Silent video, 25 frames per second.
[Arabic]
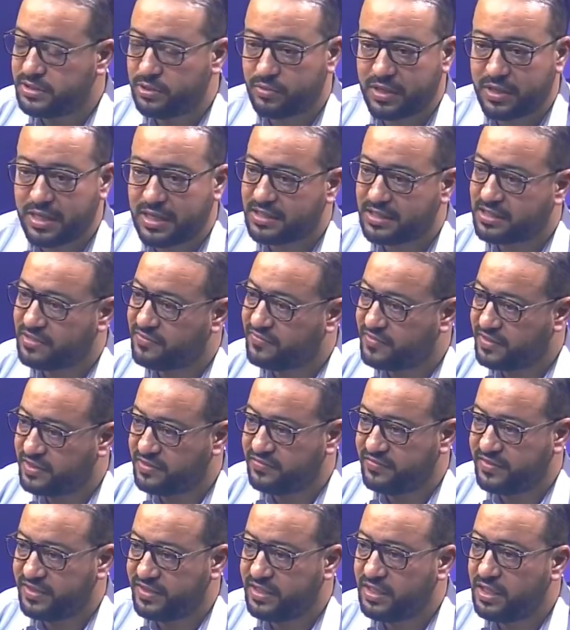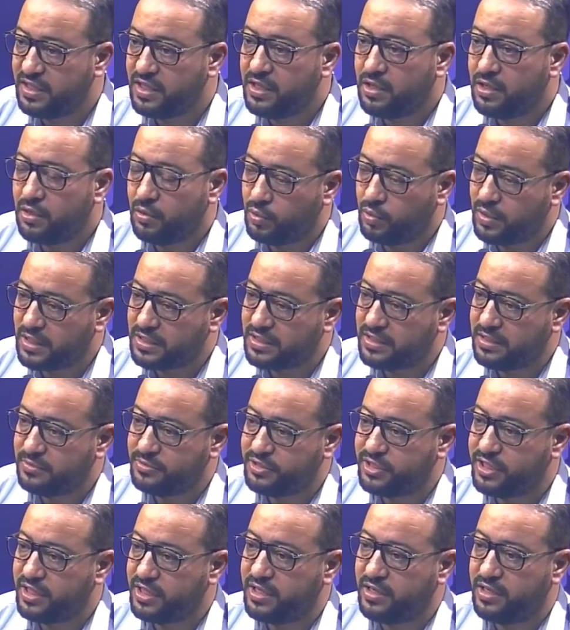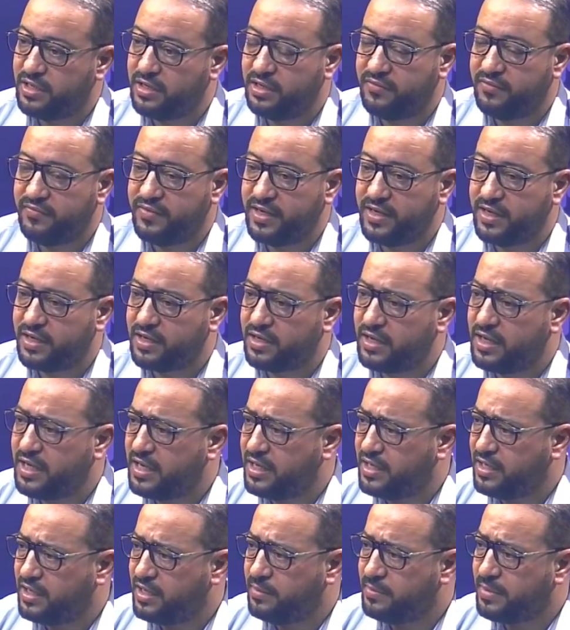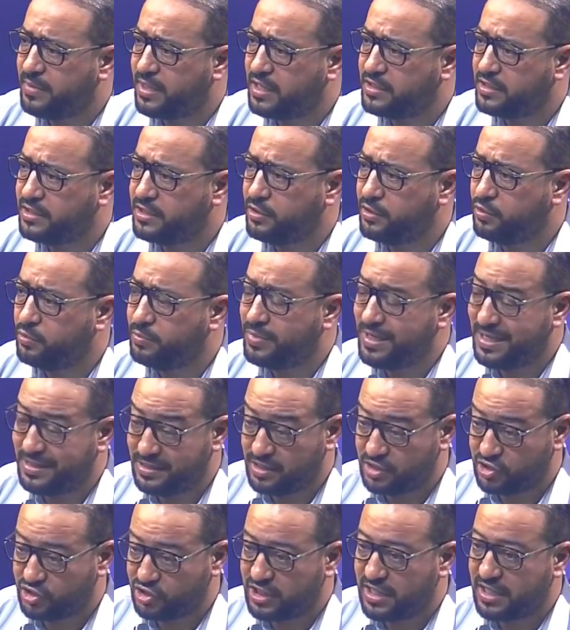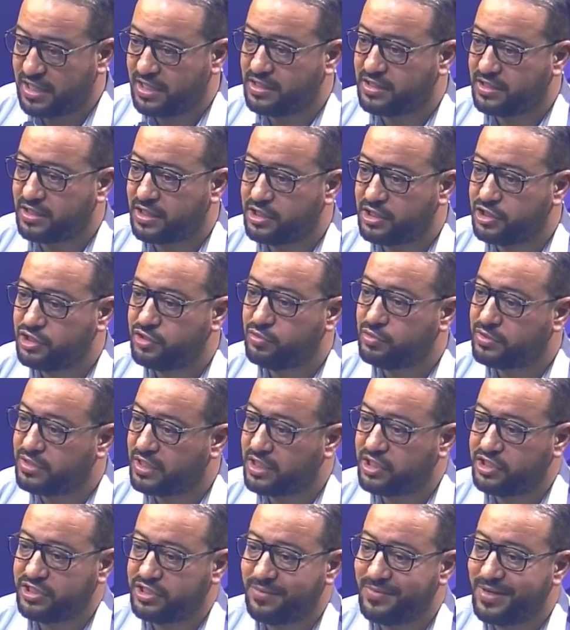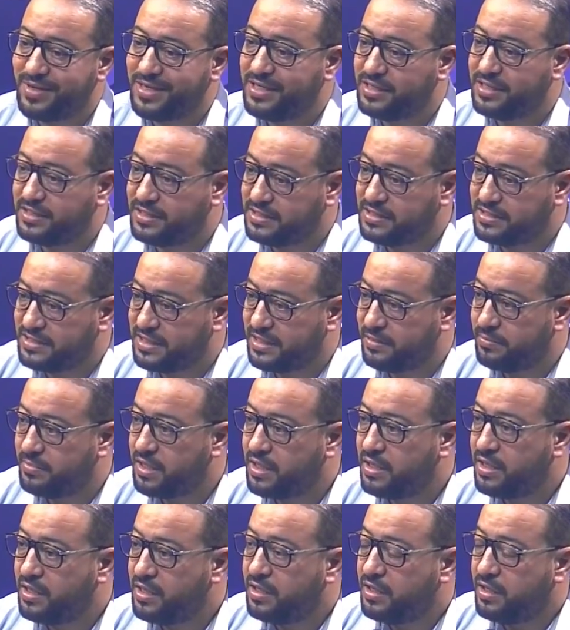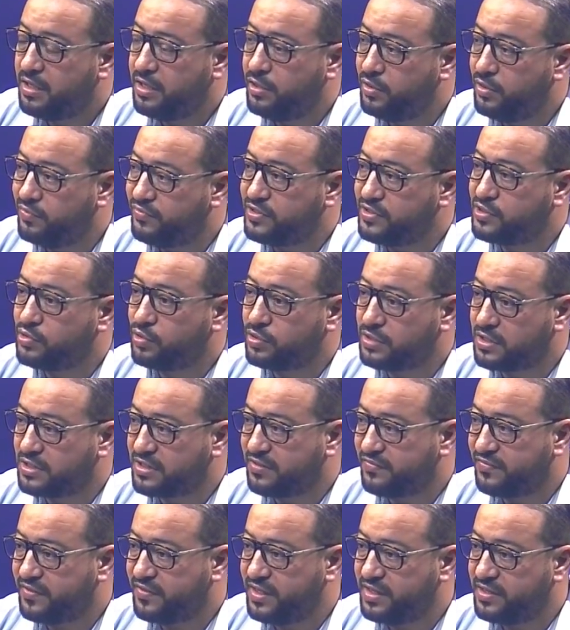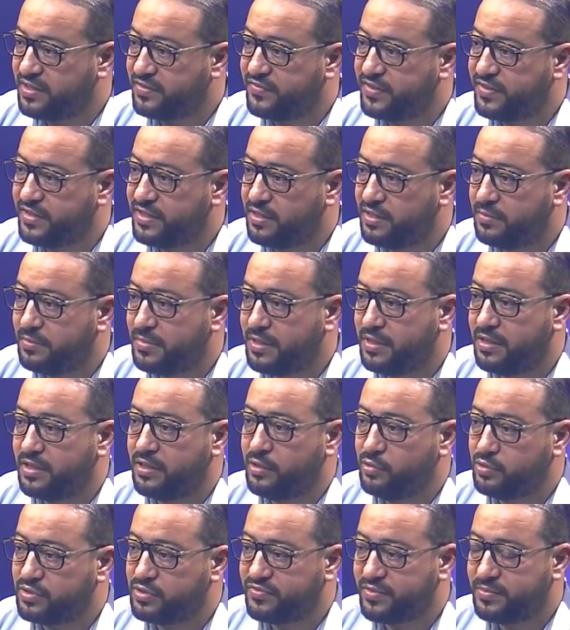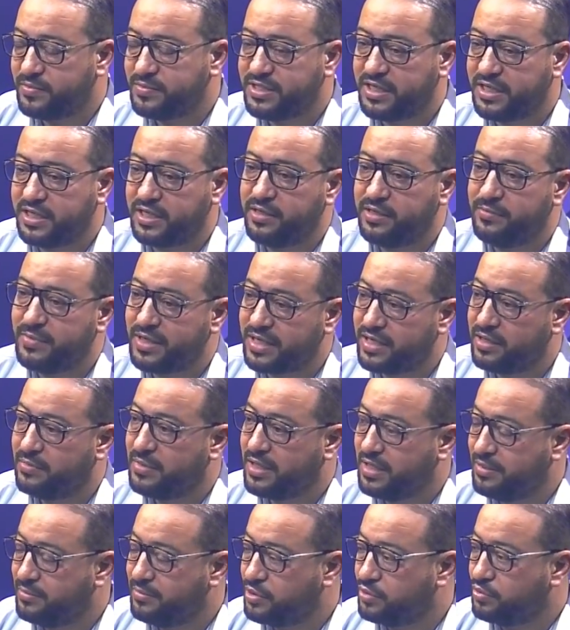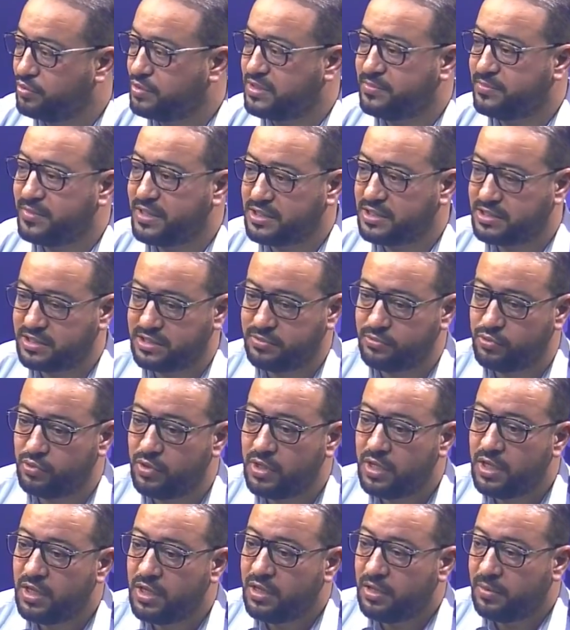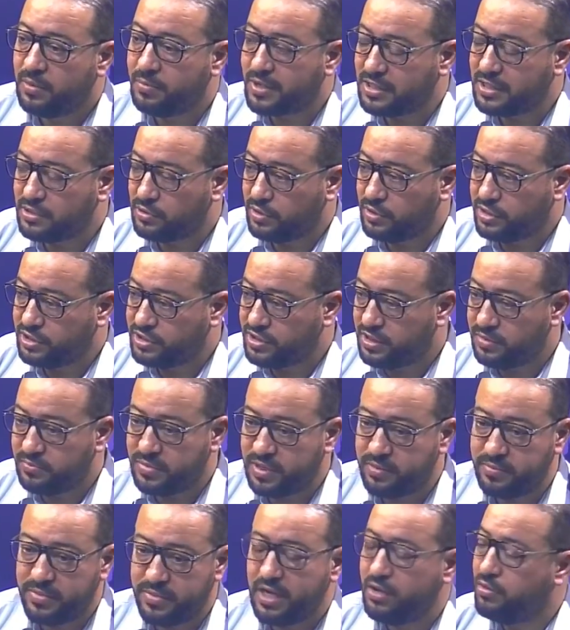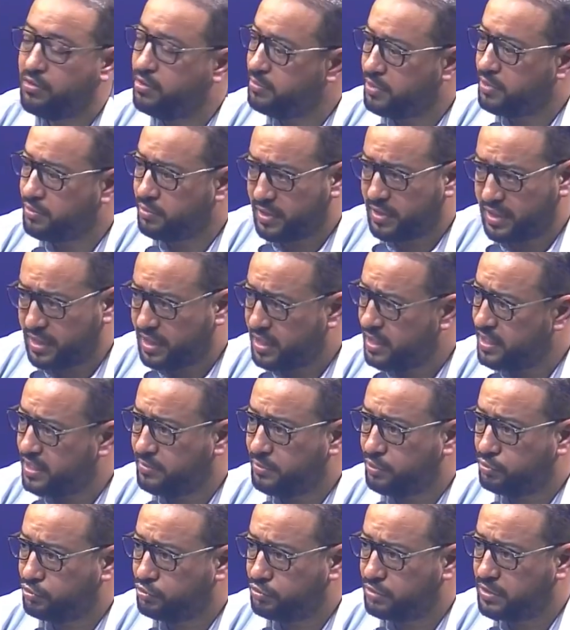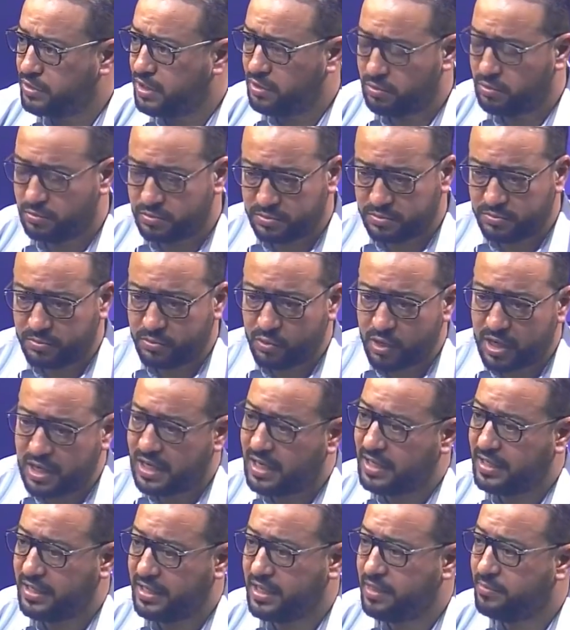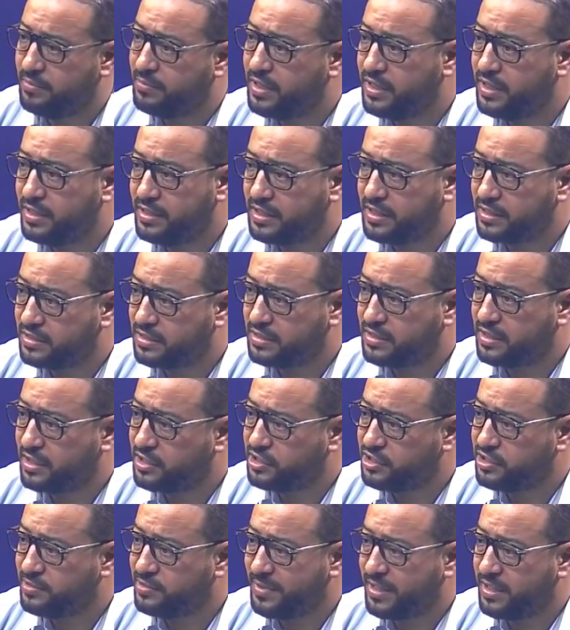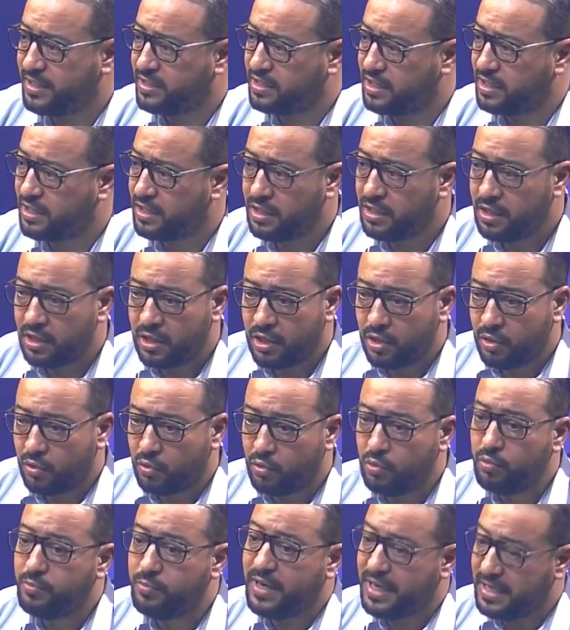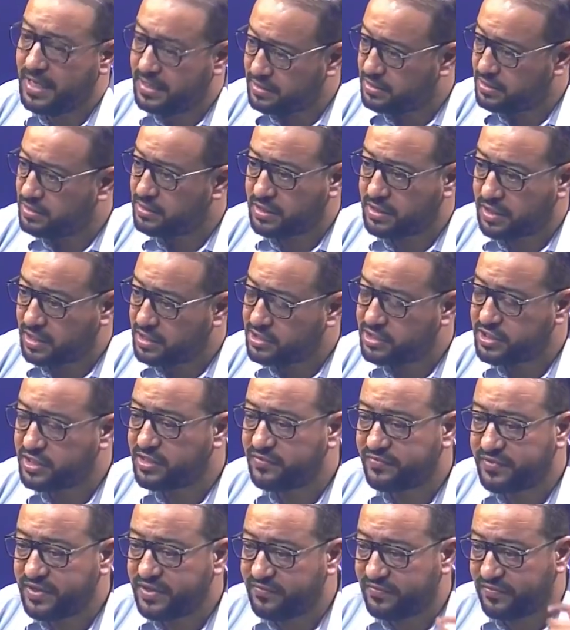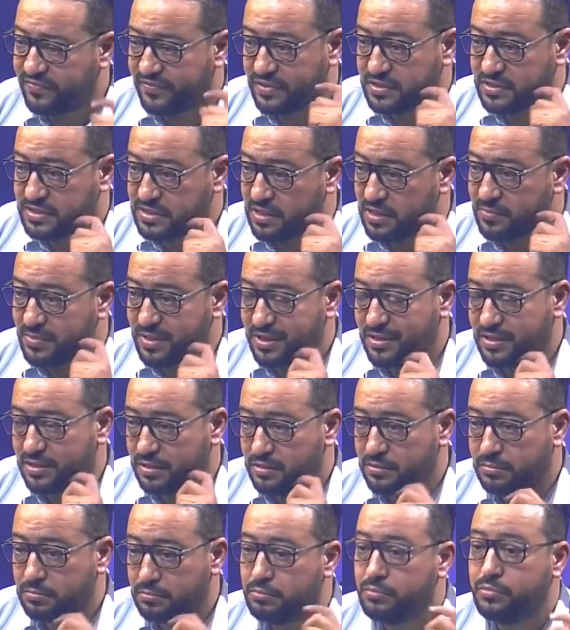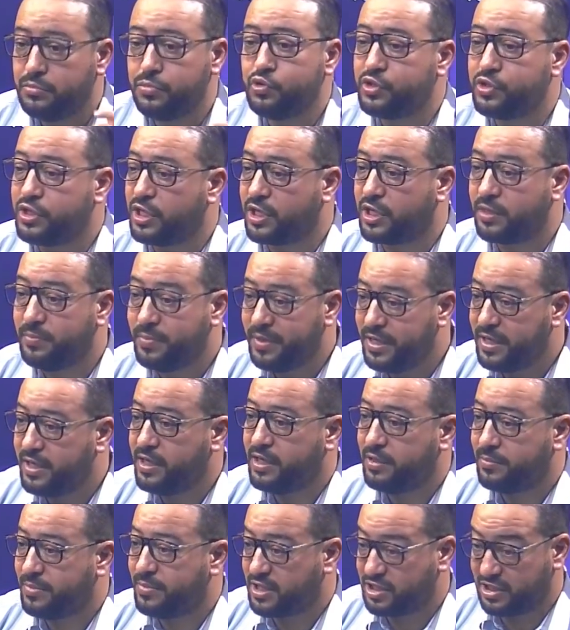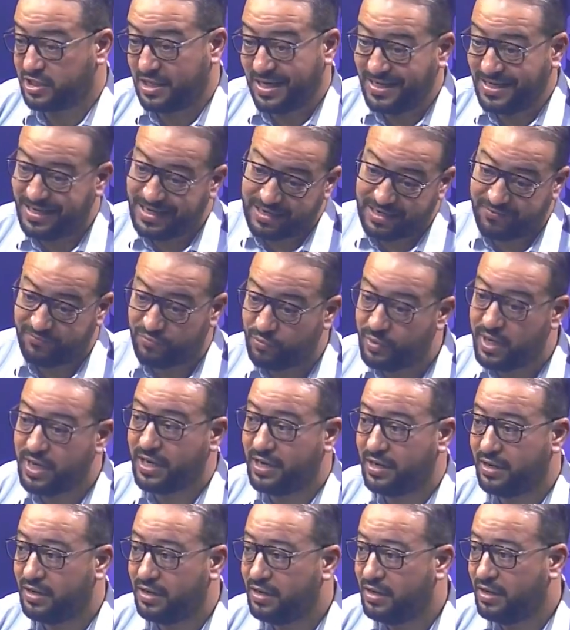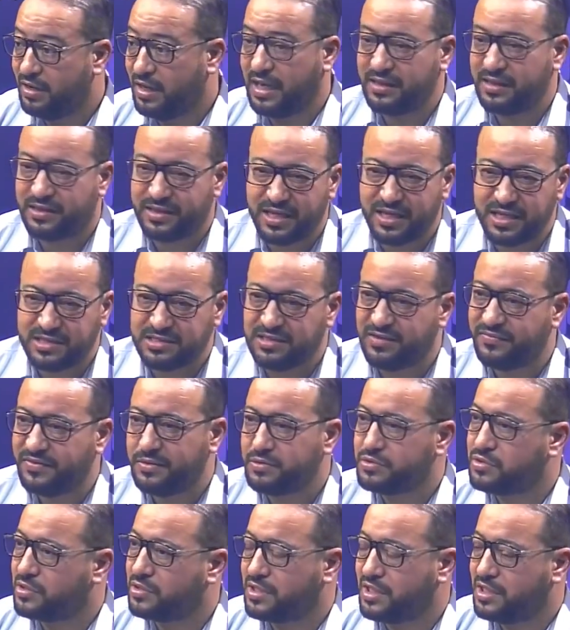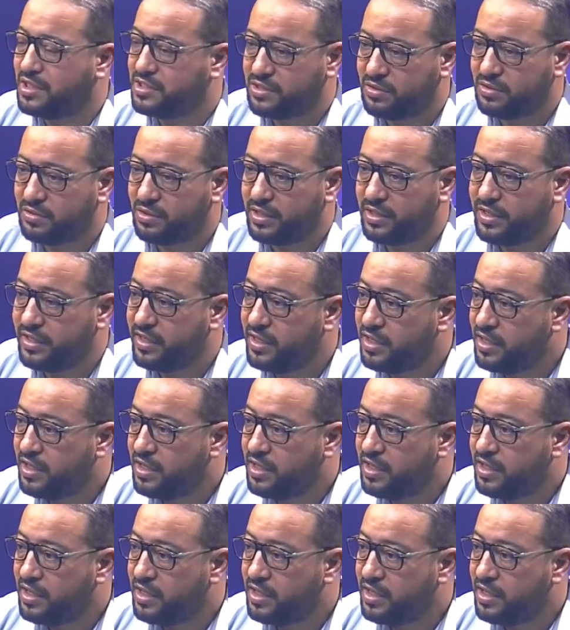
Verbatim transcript: وقع التفريط فيه وقتها مشى للفريق الاهلي الاماراتي وبعد رجع على الترجي والترجي عمل التزام انه في صوره التفريط في يوسف المساكني يمكن الملعب التونسي من نصيبه قدره 20% والوثيقه هذه موجوده وموقع عليها من اداره الترجي معناتها وبعد الترجي كيف كيف سلمت جزء كبير برشا اللي نعرفه انا حتى 2016 هذول اللي